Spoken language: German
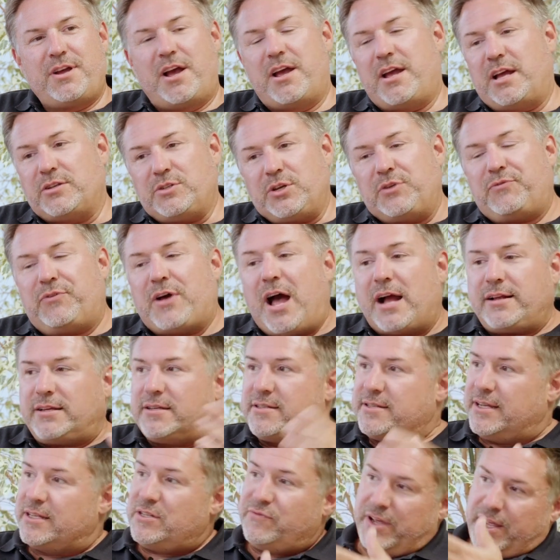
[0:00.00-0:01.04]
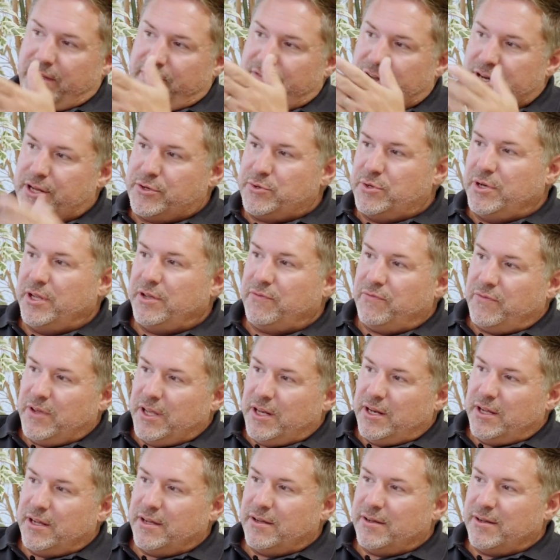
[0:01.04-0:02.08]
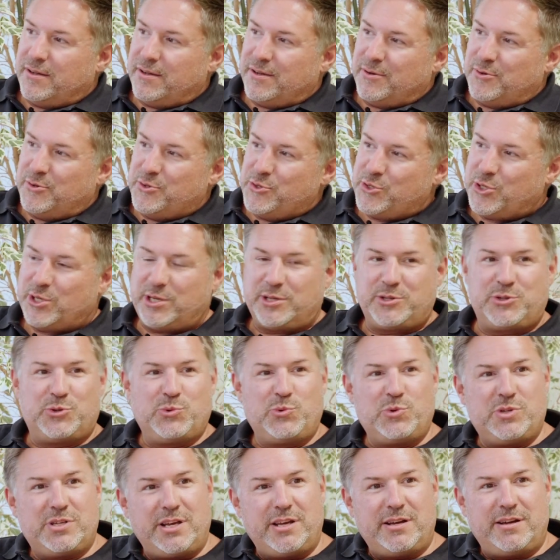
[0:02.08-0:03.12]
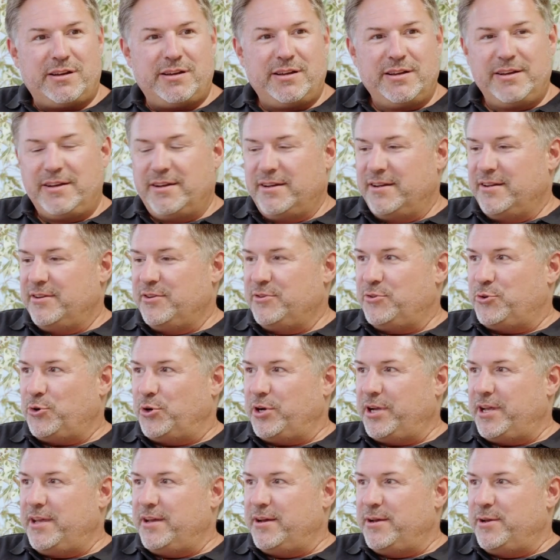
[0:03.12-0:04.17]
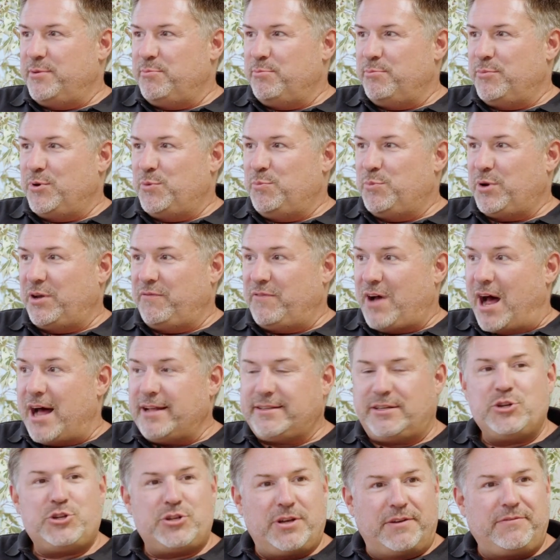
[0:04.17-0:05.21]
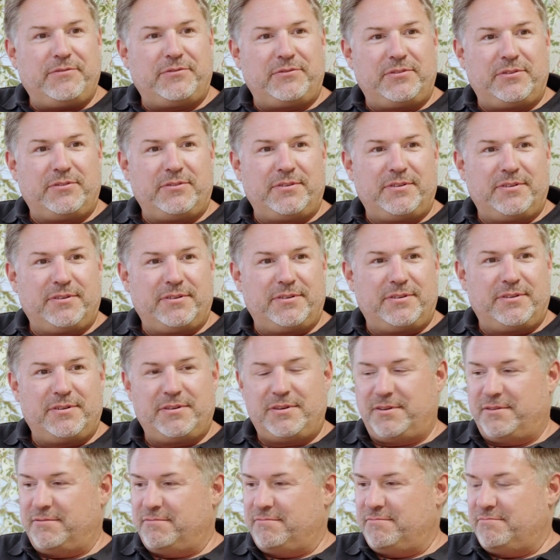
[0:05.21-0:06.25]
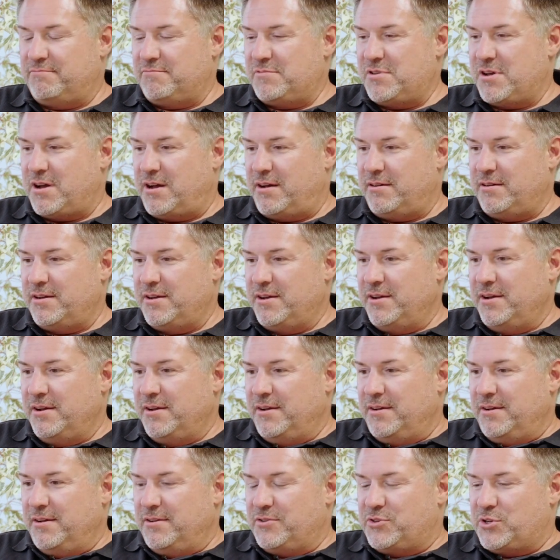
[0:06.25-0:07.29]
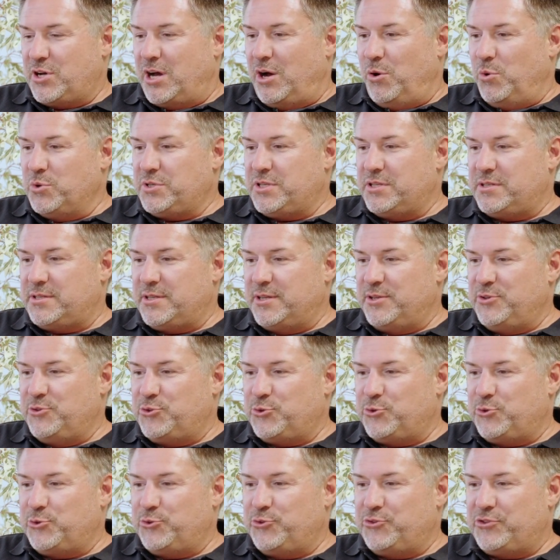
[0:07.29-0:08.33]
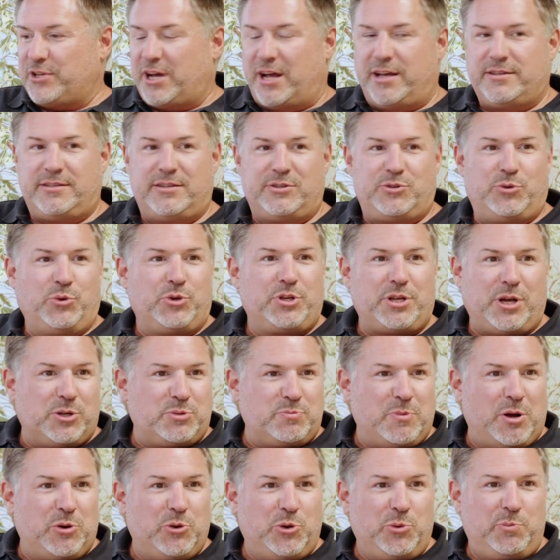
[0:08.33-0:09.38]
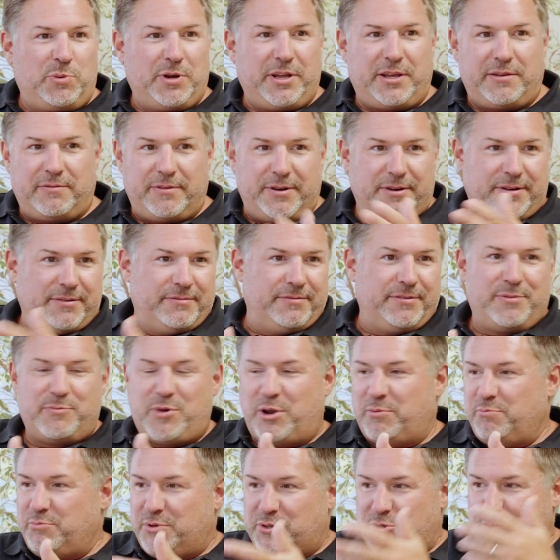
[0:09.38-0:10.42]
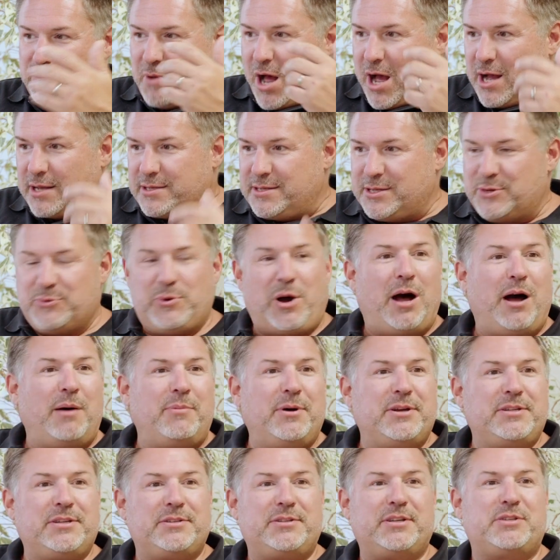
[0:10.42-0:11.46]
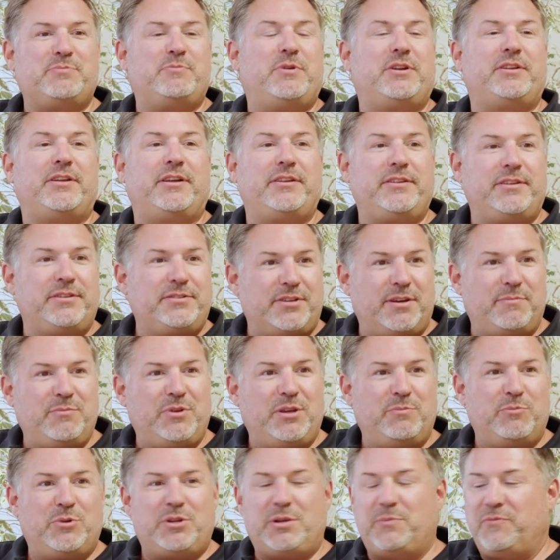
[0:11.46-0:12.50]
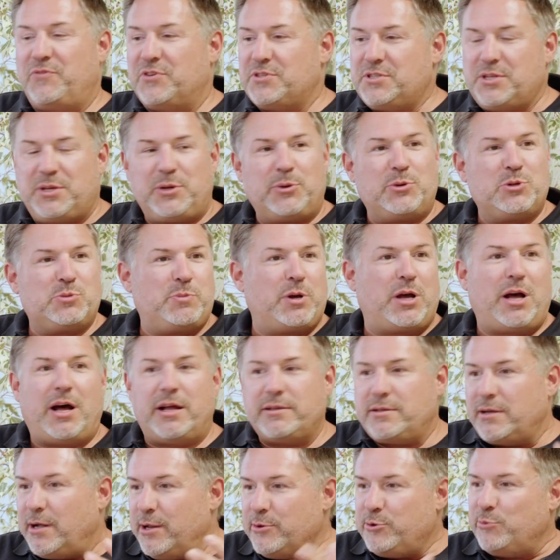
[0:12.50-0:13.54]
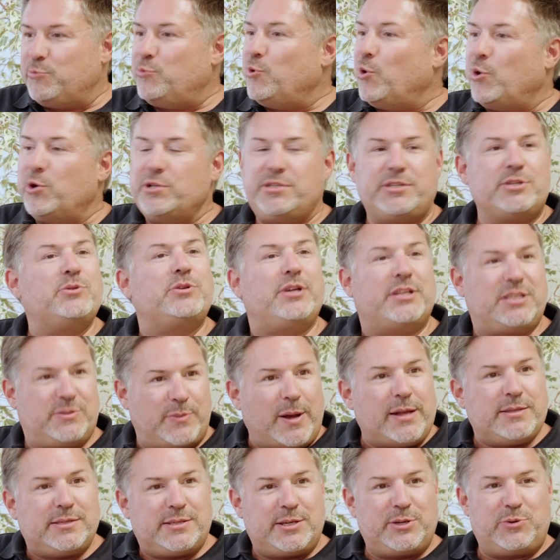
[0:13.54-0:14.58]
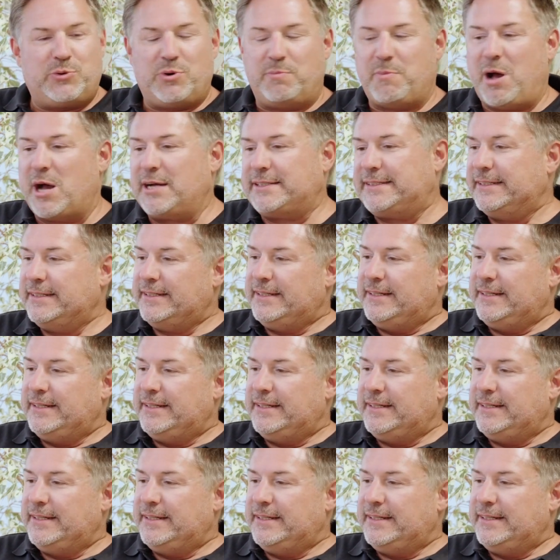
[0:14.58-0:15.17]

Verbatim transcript: Ja, also ich frage das deswegen, weil natürlich viele äh, unserer Zuseher doch eher im, im Privatgeschäft äh, ja, zu Hause sind. Und da ist es durchaus mal üblich, wenn jemand bis um 18 Uhr arbeitet, dass man dann den Termin mit dem Versicherungsberater halt um 19 oder 20 Uhr macht.